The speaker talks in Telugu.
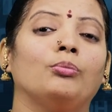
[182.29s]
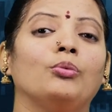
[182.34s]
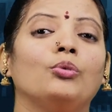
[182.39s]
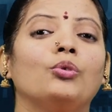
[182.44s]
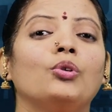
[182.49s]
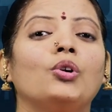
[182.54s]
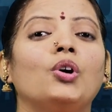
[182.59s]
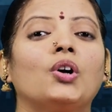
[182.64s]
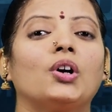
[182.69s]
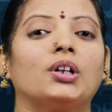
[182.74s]

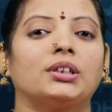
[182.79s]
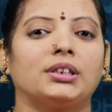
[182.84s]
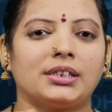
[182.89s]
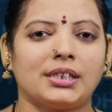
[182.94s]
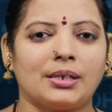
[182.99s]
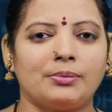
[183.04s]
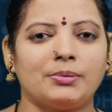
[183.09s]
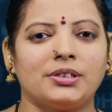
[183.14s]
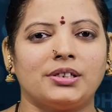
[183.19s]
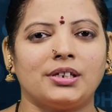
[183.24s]
మూడో కొత్త
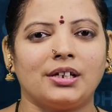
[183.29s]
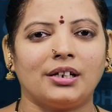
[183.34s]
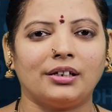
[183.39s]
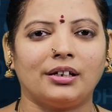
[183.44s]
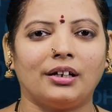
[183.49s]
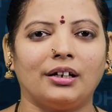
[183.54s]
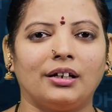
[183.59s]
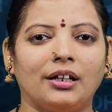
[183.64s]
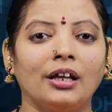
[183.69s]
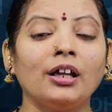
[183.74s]
సమస్య
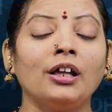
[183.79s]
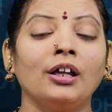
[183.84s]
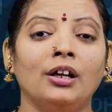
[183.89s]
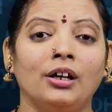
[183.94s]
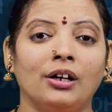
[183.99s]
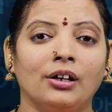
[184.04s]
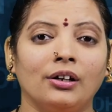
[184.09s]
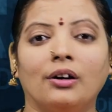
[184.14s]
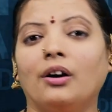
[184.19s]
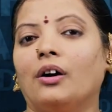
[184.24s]
ఏంటంటే
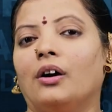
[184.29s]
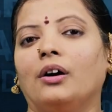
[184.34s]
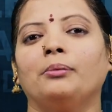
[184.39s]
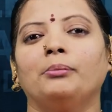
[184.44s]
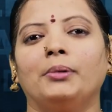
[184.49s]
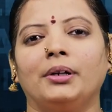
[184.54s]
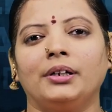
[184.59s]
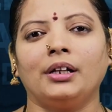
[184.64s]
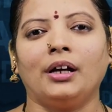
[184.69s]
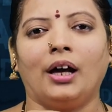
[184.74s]

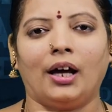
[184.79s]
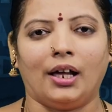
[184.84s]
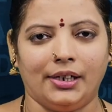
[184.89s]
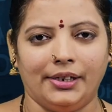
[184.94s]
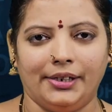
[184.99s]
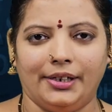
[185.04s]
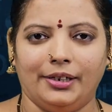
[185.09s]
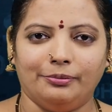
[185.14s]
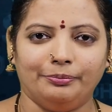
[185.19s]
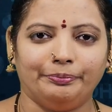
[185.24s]
గవర్నమెంట్
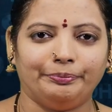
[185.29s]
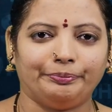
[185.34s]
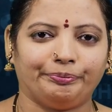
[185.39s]
హాలిడే